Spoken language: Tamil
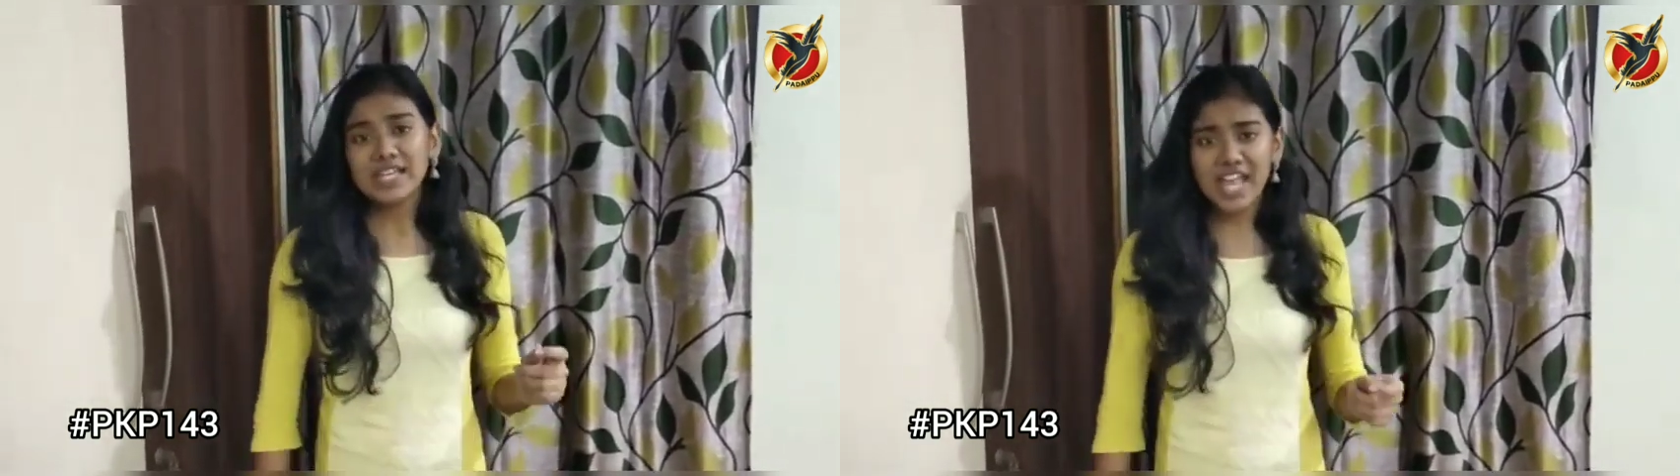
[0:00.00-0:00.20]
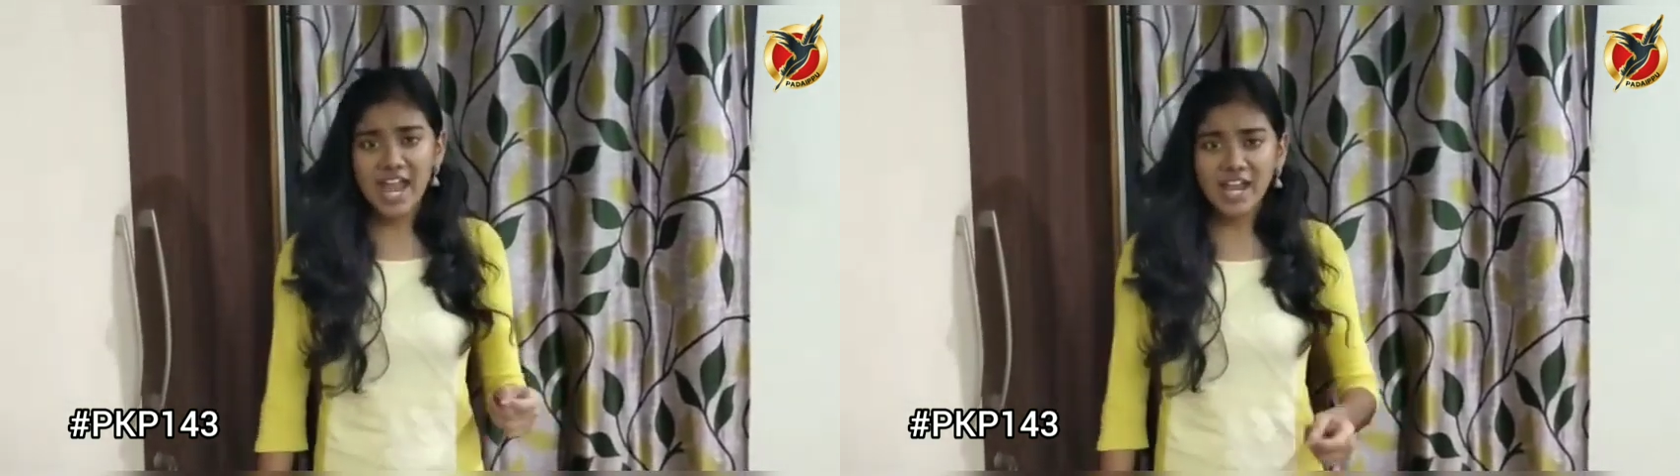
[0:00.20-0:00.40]

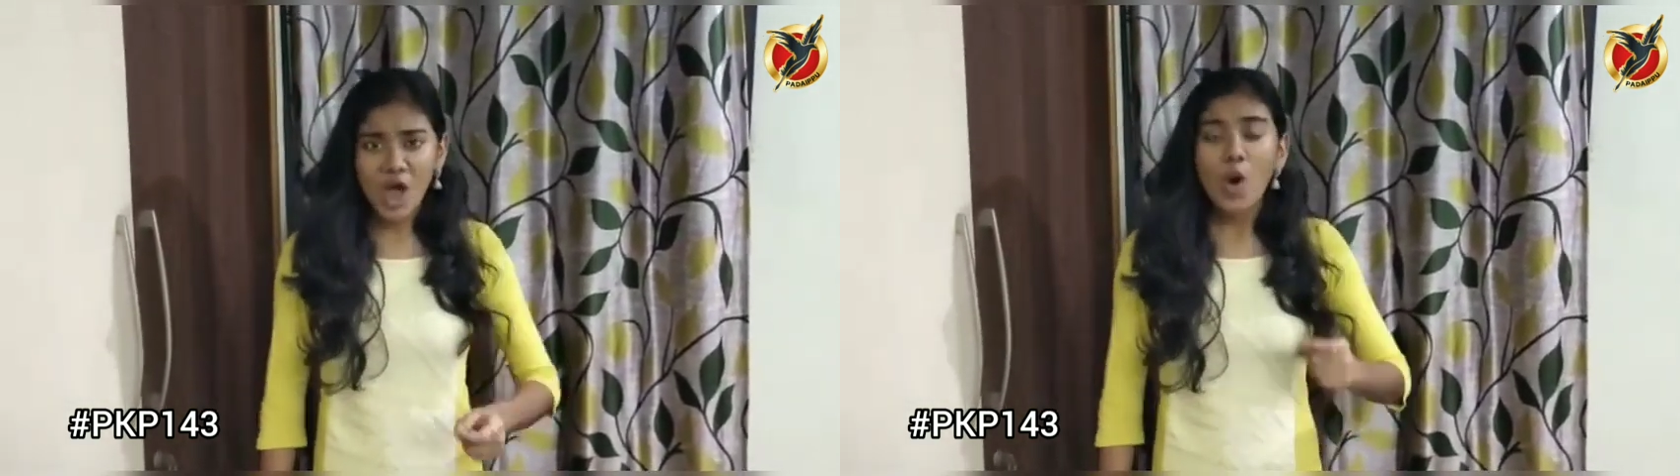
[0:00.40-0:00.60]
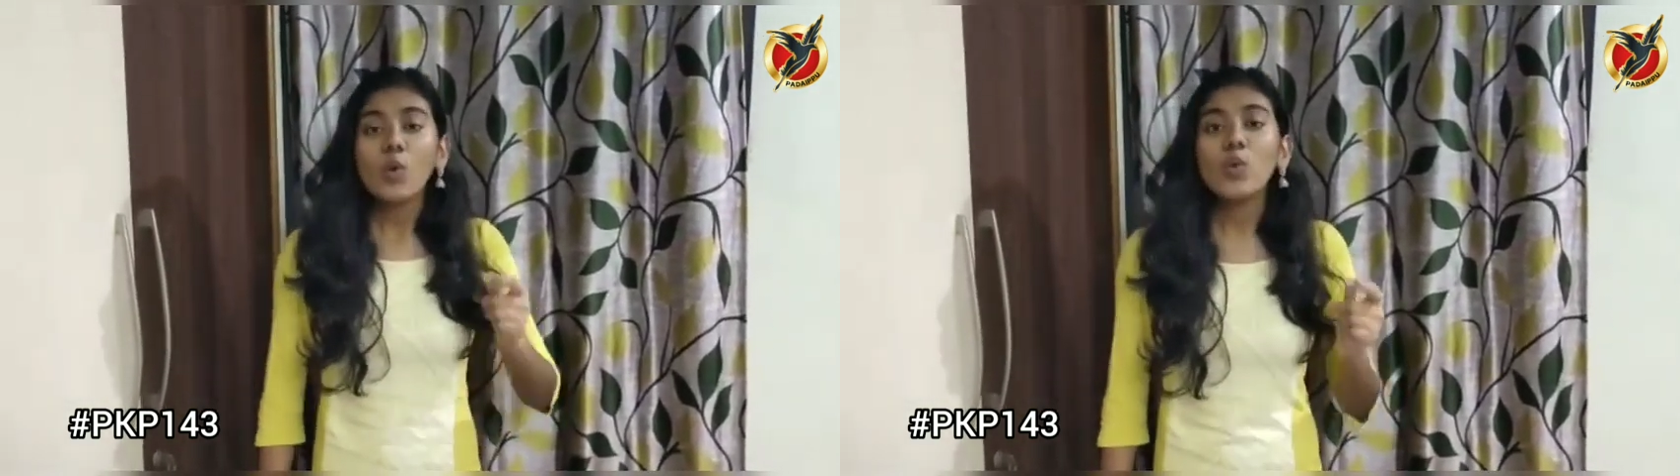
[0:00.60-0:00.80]
கேள்
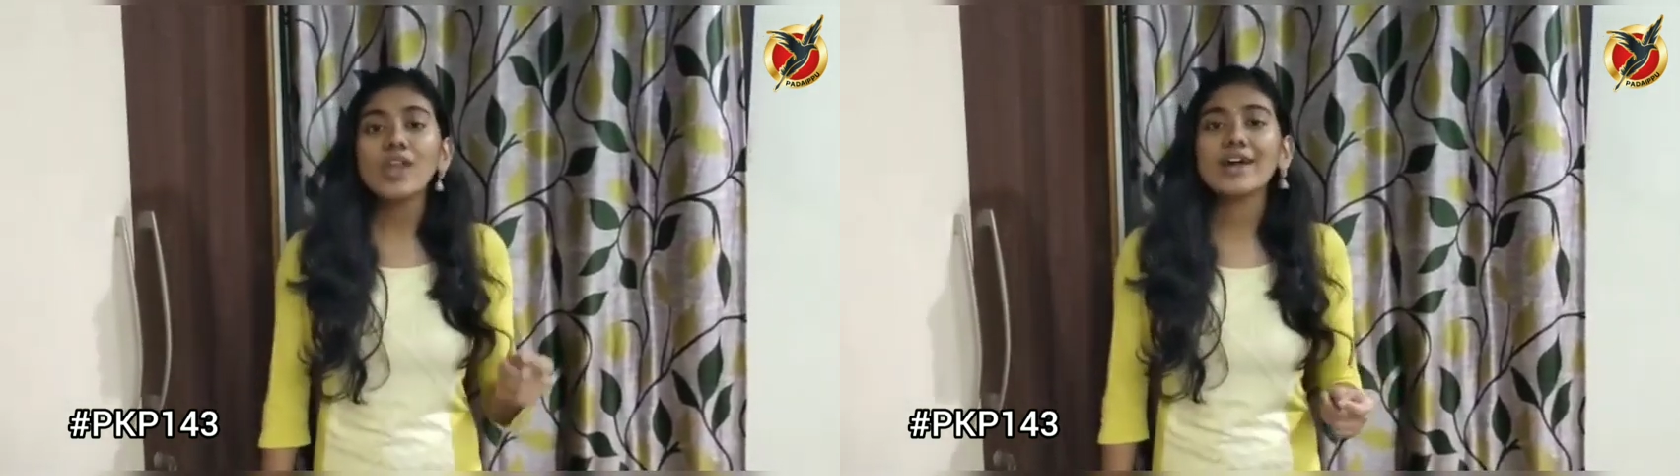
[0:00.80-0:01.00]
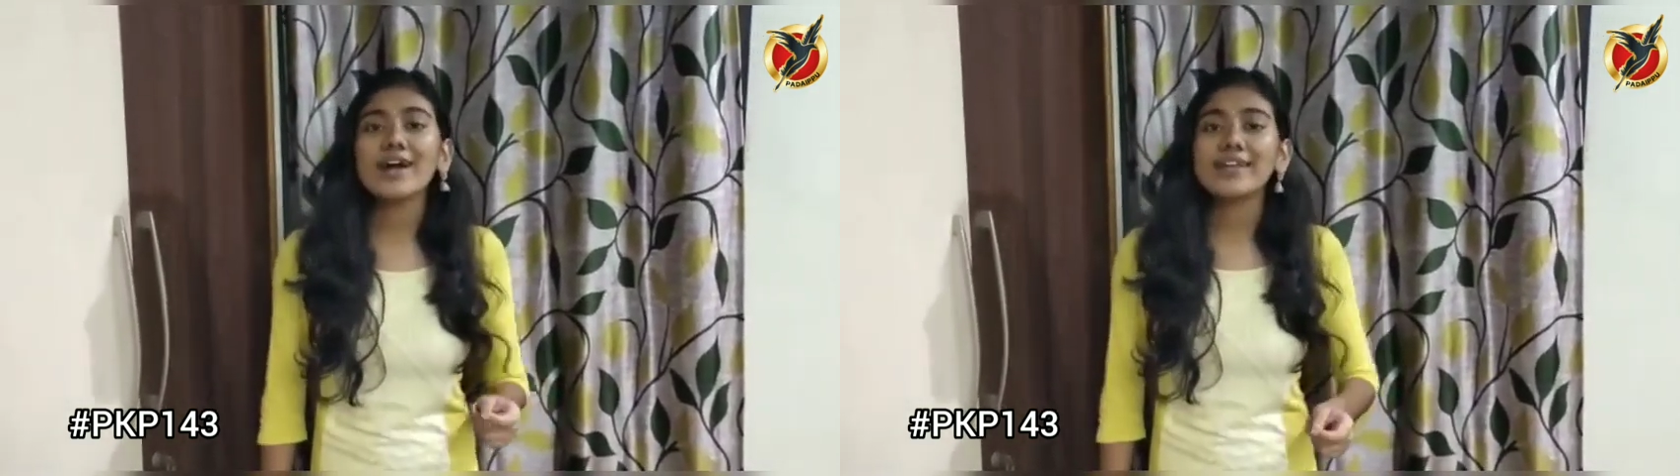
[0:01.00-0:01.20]

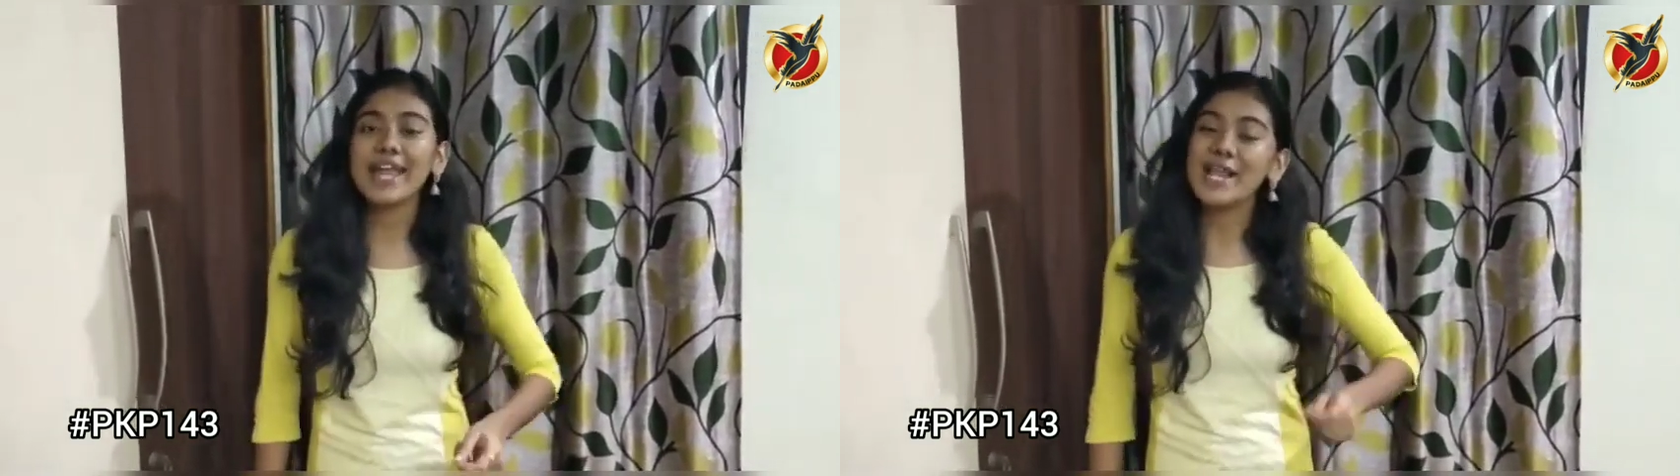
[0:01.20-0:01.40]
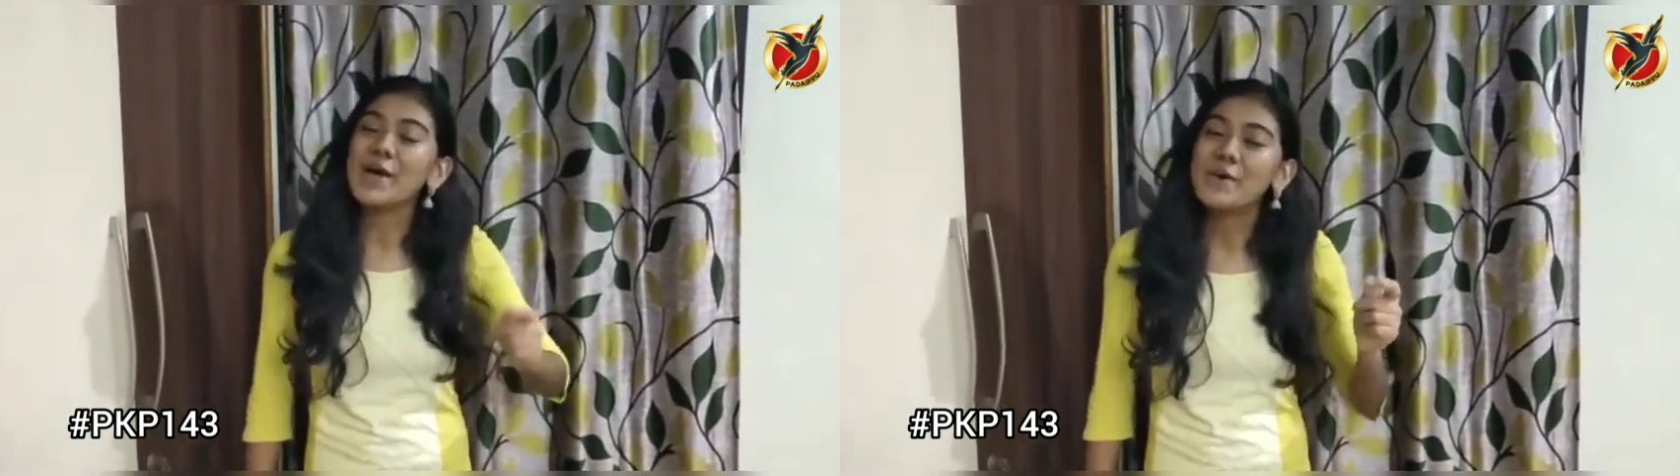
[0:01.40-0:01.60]
உறக்க
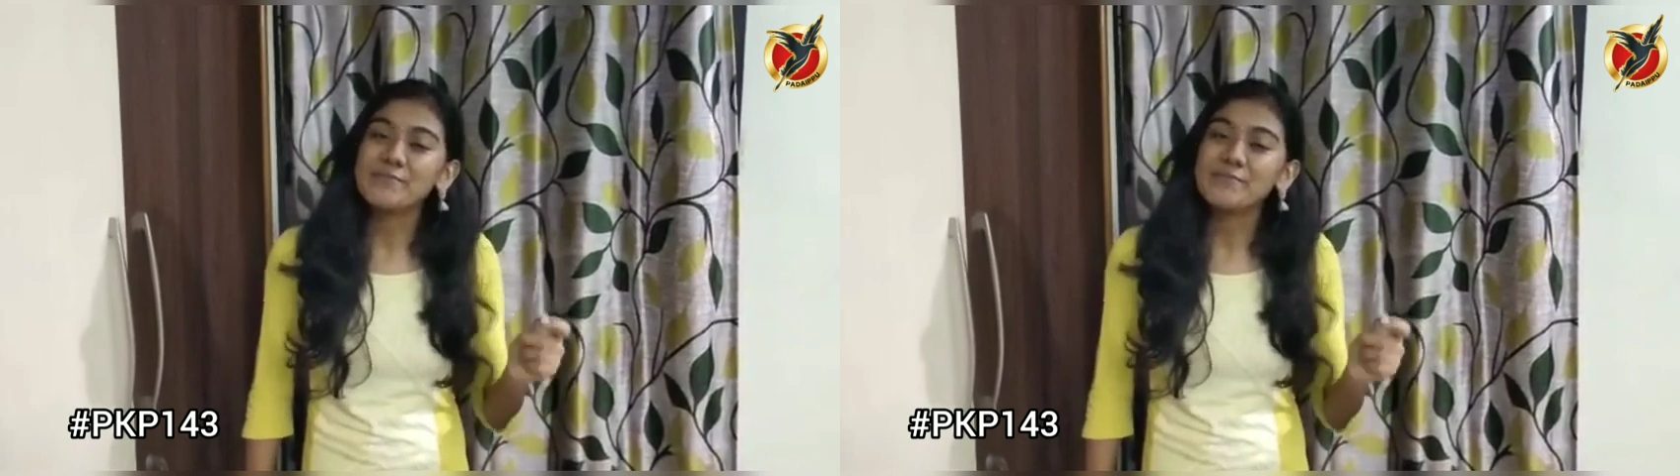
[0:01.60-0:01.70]
கேள்